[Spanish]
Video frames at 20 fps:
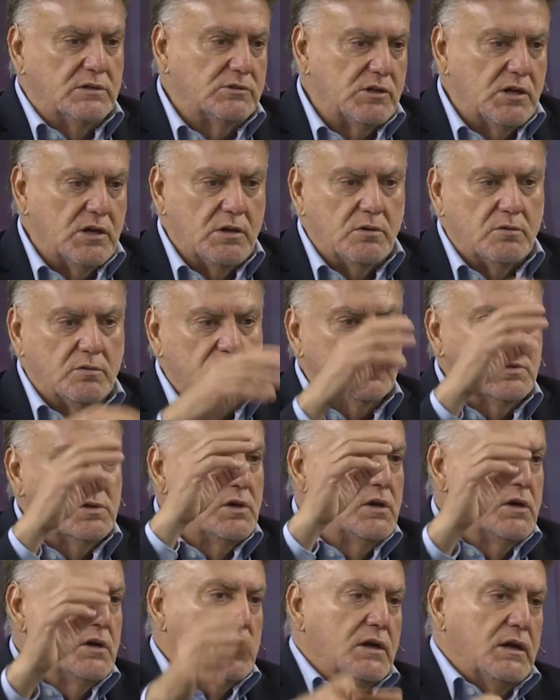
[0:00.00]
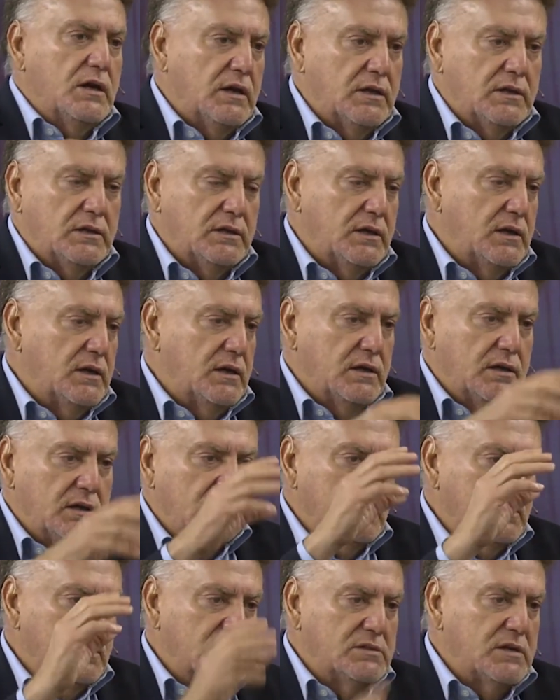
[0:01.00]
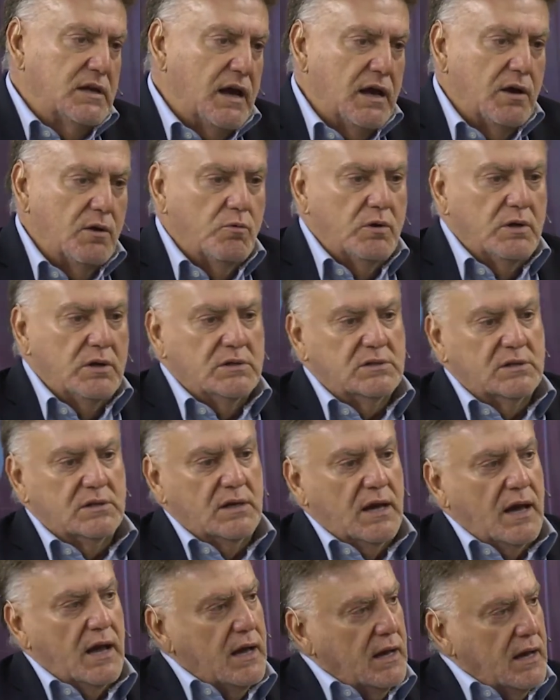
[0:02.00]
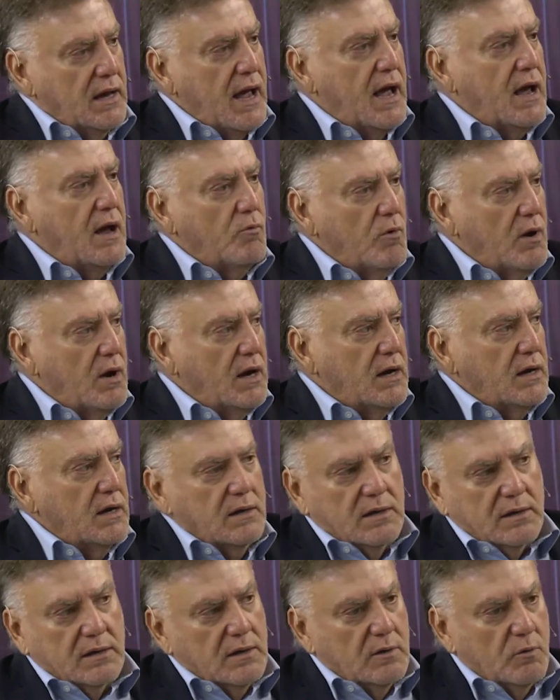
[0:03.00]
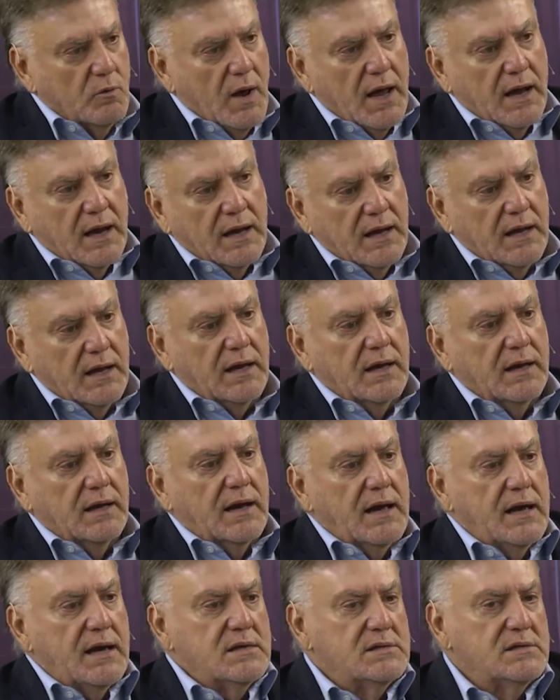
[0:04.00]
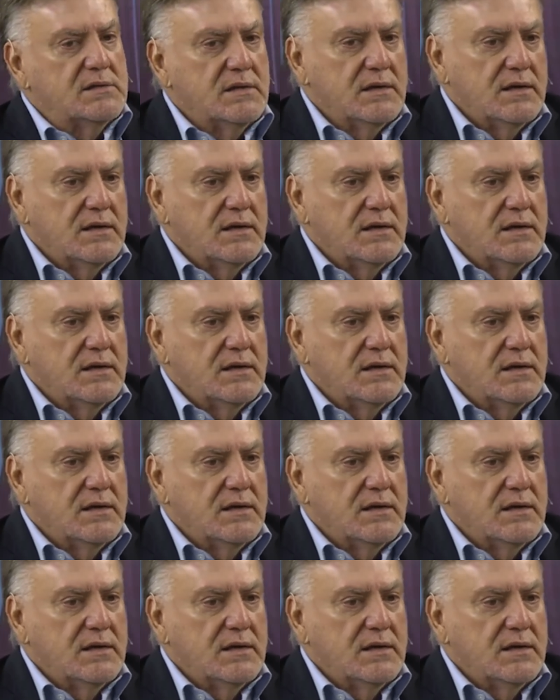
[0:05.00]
ríos, este, desagües, agua, eh, cloaca, gas,